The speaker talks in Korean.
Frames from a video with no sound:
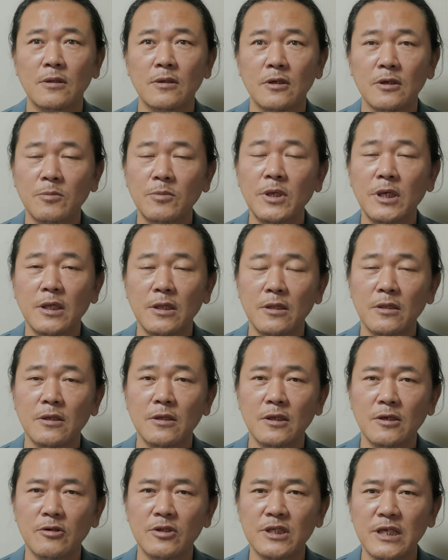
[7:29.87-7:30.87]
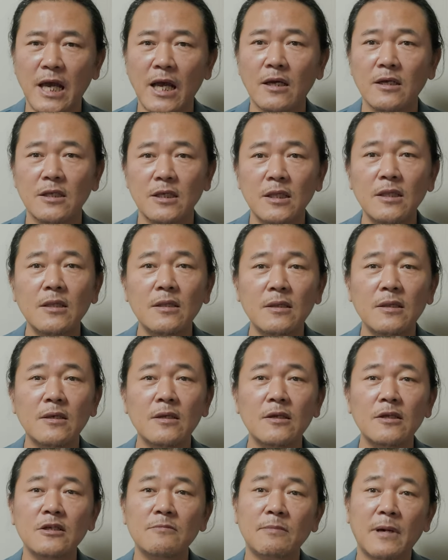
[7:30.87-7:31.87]
의미 있는 그런 작은
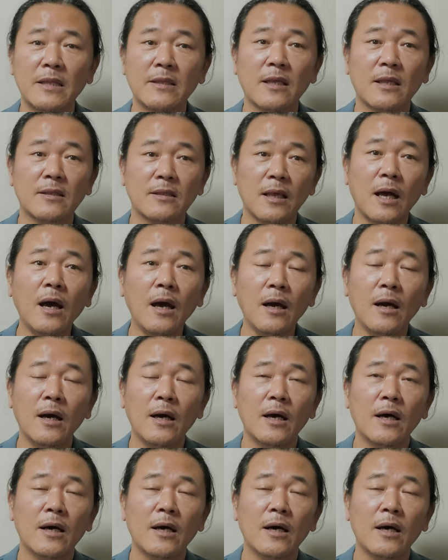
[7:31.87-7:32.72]
힌트를 좀 만났다?